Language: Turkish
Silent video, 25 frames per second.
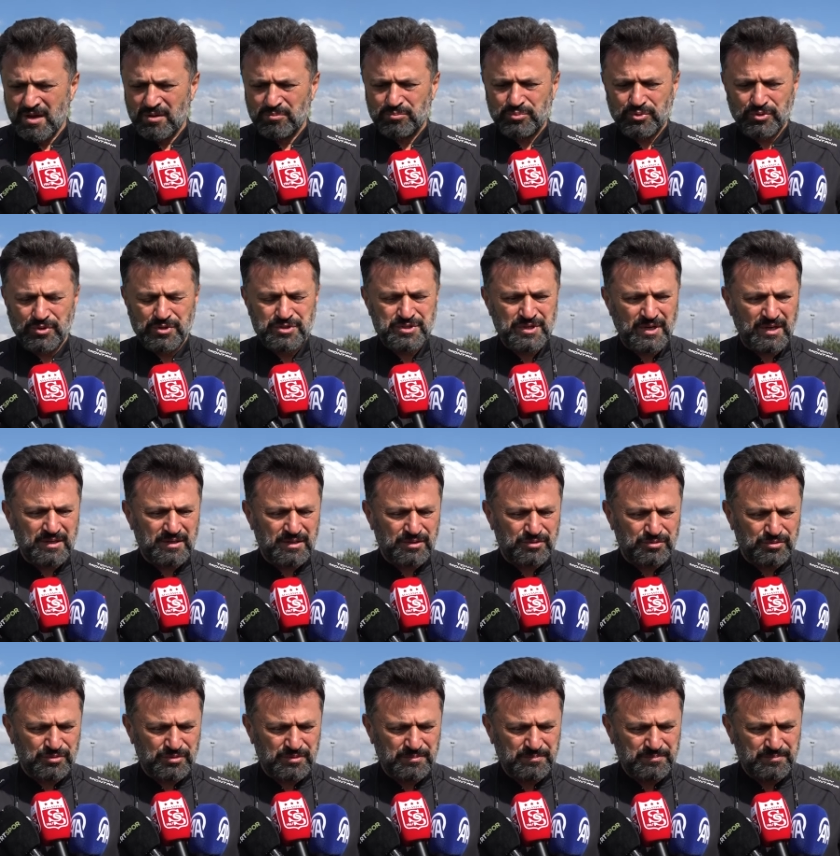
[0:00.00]
proje
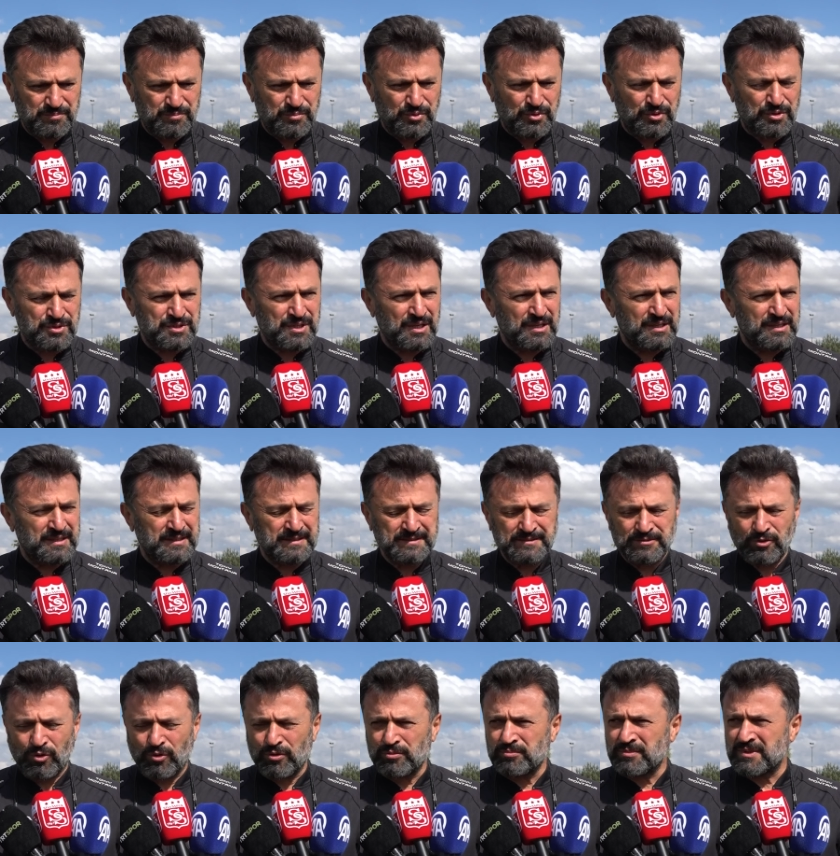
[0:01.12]
anlatıyorum. Projelerin
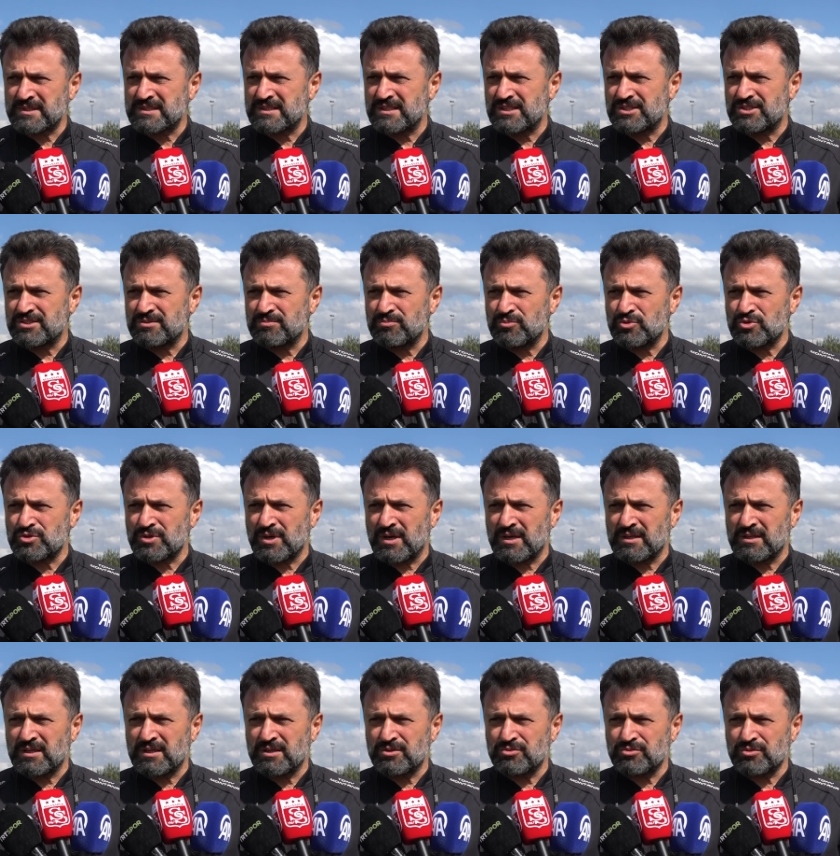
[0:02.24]
olması için
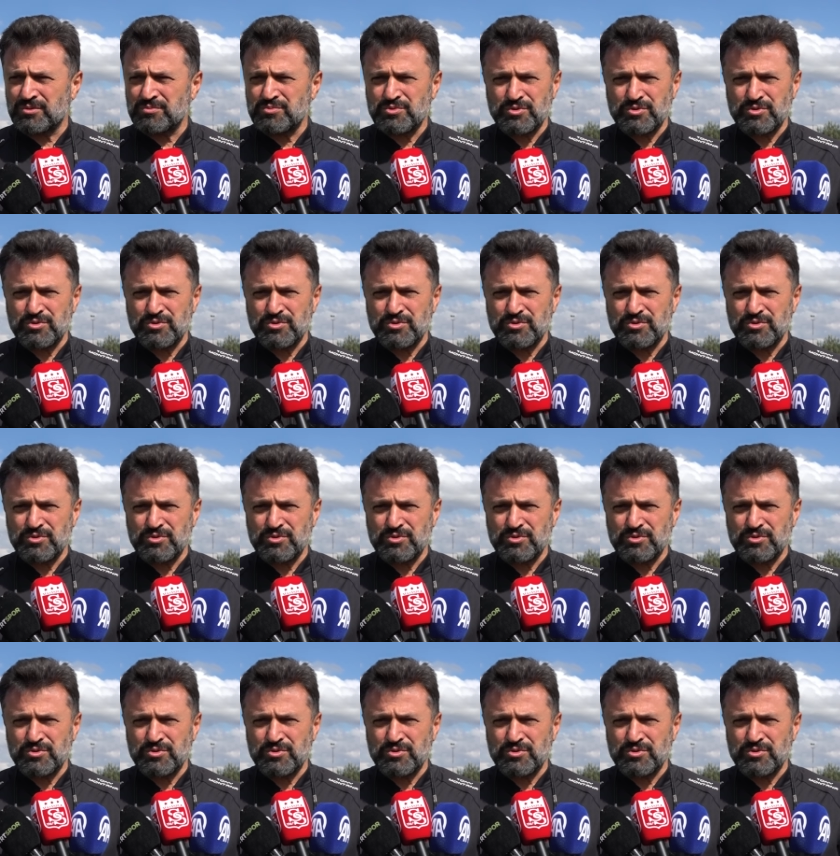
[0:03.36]
mücadele ediyorum.